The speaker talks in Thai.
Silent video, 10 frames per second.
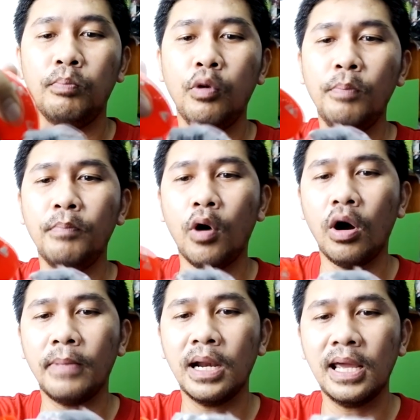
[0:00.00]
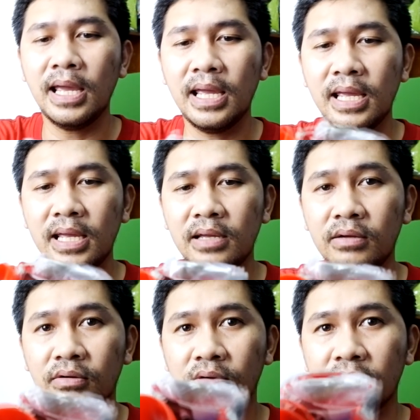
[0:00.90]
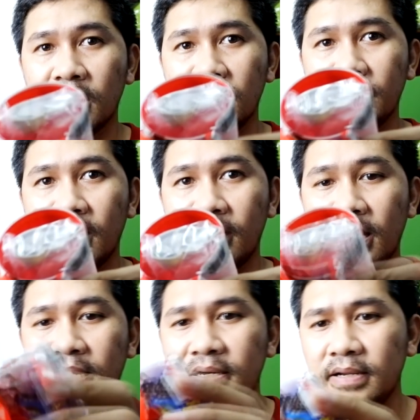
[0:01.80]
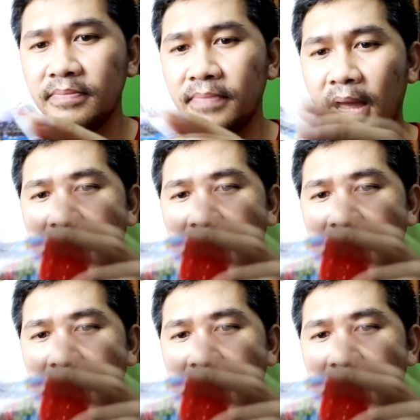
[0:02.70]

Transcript: ปุ๊บออกมาแล้ว เห็นอะไรรือเป